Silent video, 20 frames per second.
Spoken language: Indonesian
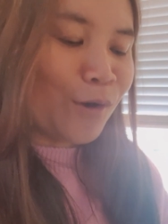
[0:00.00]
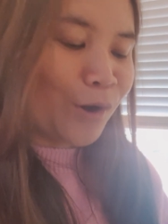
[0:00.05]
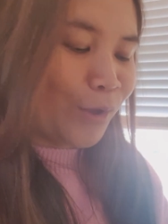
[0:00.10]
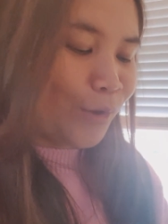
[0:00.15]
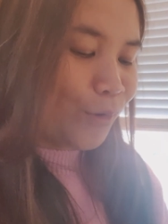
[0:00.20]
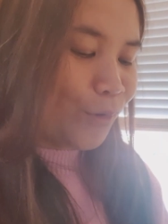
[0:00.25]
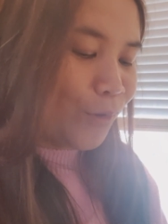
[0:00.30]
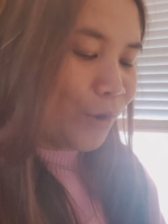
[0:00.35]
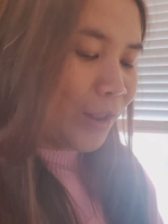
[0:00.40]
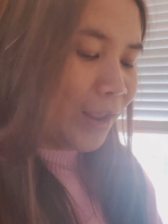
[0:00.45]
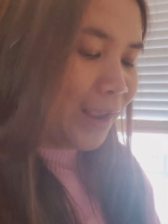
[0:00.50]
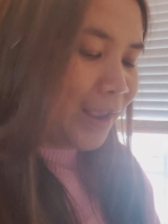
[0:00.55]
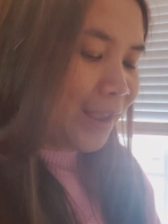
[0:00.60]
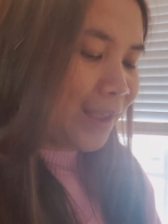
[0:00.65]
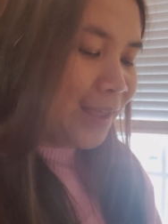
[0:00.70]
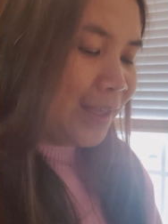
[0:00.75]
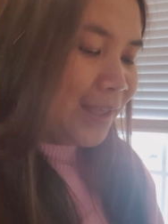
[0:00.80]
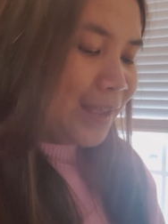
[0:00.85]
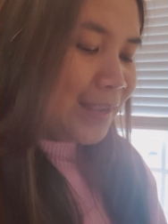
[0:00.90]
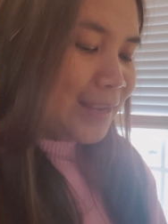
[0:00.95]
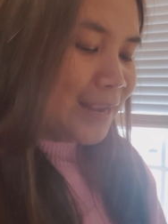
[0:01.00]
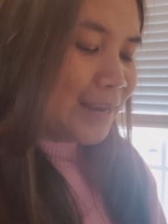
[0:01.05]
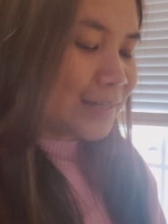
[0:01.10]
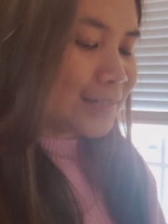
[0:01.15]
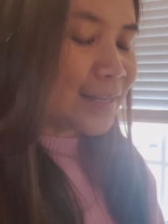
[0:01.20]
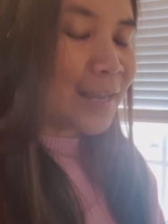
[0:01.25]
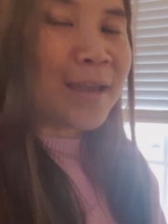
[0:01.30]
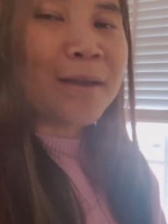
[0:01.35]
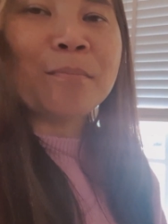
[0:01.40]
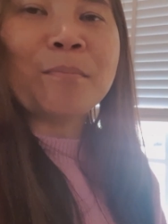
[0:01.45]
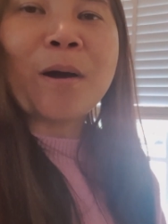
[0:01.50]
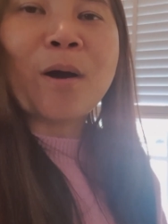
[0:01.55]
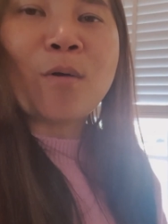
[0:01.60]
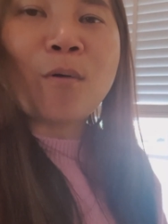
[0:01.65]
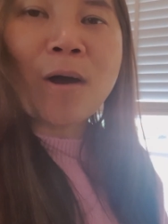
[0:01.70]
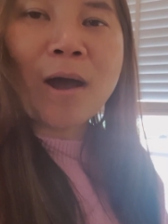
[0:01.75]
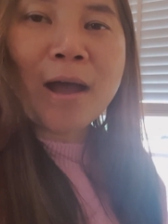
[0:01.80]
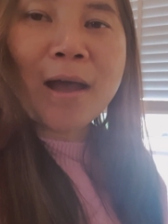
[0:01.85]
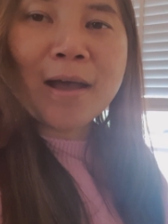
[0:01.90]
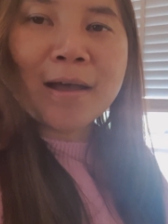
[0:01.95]
oleh-oleh yang saya
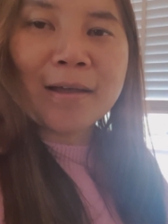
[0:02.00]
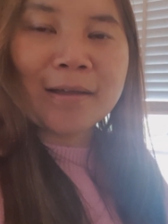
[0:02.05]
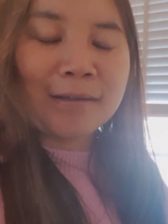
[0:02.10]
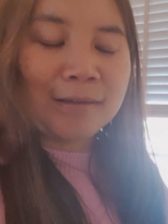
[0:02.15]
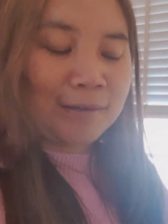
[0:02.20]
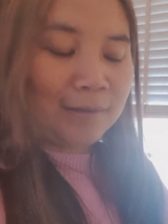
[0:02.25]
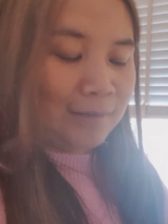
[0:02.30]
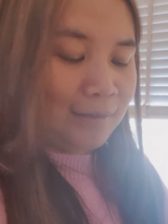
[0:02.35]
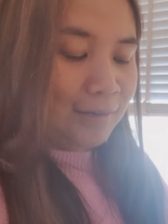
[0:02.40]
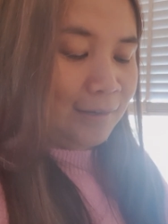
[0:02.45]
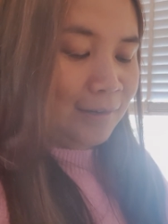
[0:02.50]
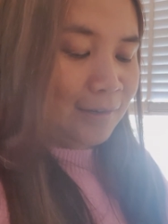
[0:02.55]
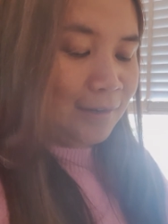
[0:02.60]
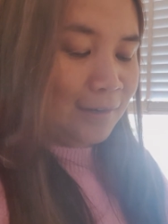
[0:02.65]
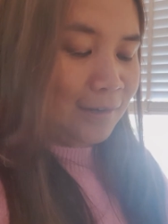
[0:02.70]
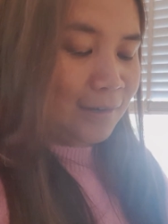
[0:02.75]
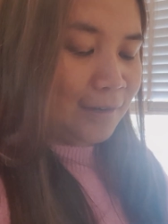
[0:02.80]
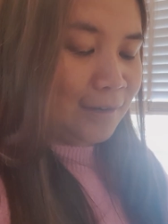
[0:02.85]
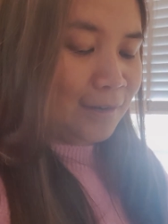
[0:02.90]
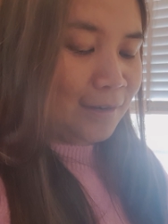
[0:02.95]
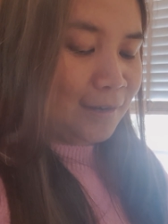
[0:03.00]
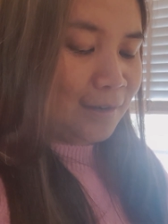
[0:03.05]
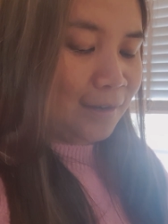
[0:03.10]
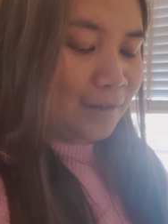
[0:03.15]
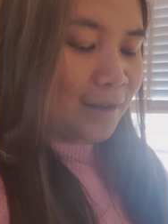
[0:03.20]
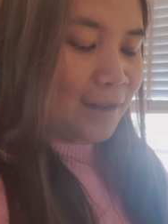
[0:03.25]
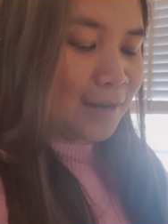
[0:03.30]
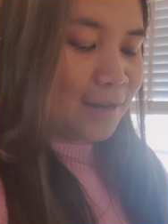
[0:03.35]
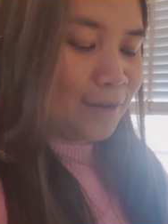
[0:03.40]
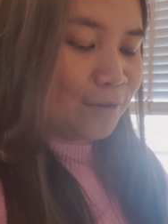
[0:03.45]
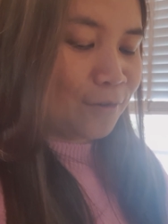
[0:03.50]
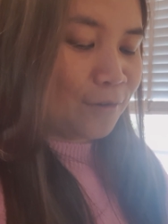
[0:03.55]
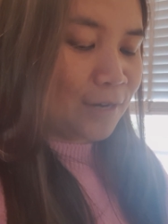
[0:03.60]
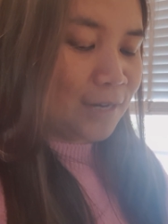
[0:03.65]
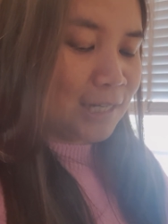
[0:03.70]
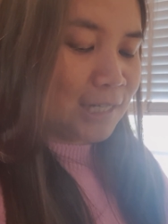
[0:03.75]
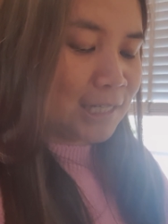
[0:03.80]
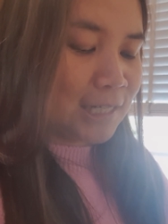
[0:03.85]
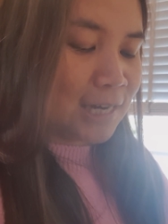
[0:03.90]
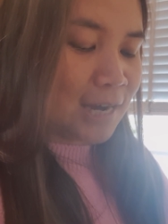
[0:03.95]
bawa eh, dari
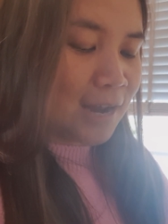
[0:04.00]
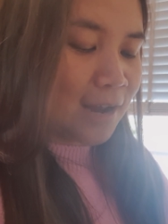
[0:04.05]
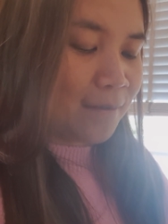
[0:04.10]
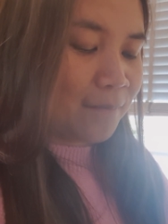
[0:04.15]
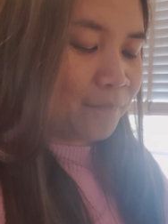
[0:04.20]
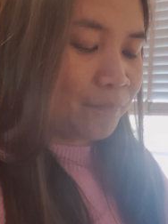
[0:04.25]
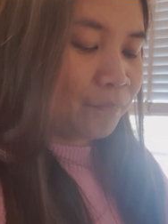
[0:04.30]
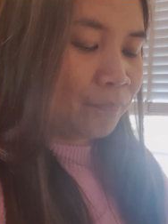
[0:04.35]
Indonesia